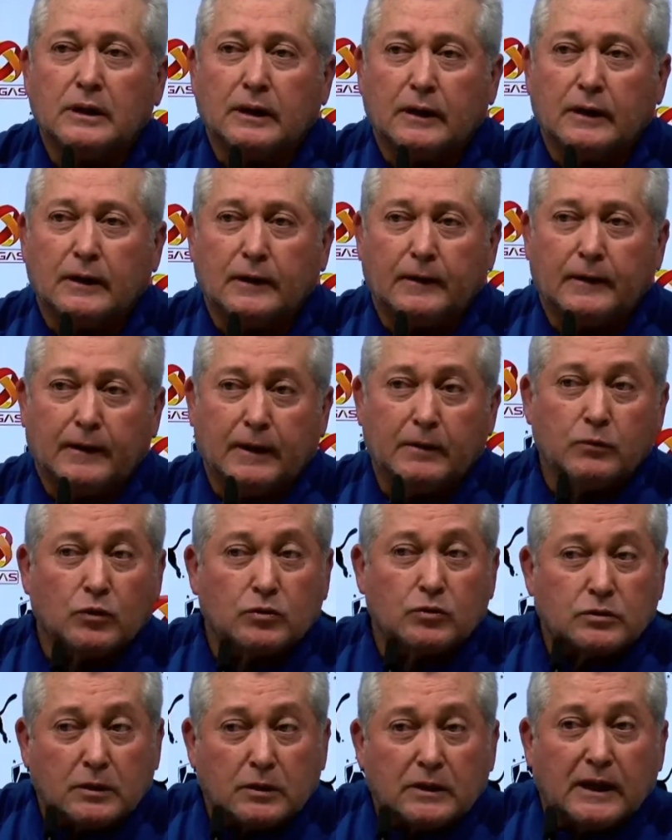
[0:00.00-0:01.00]
Eh,
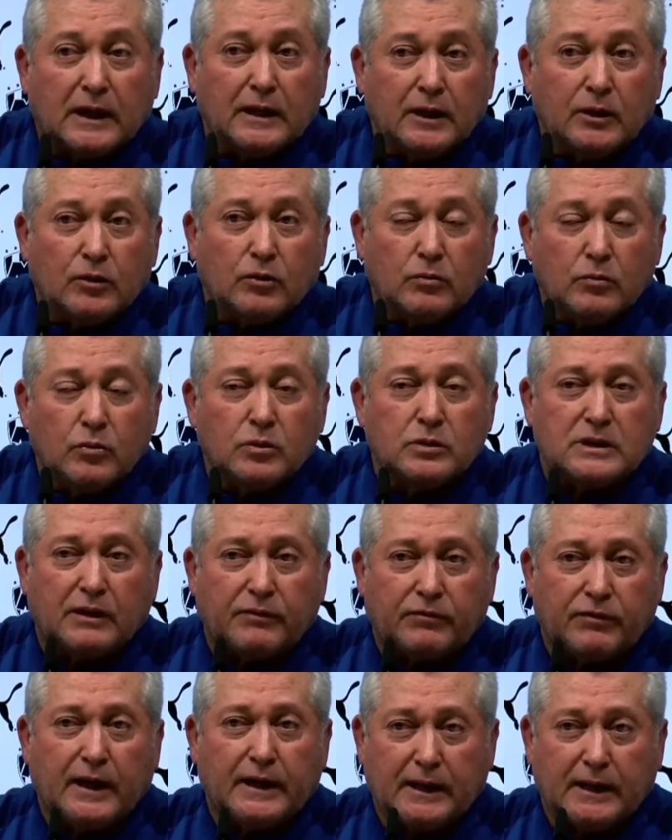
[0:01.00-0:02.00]
hemos tenido mucha
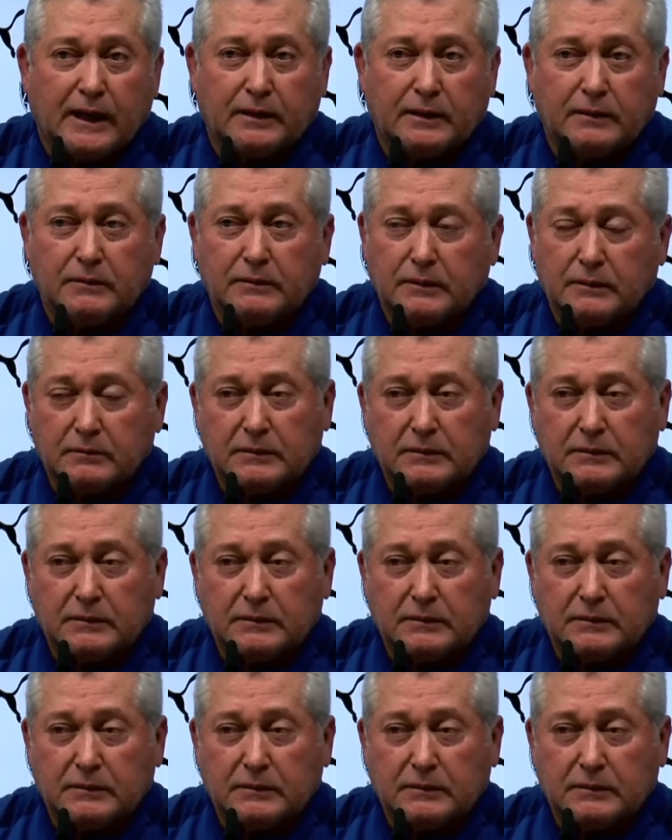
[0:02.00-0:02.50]
falla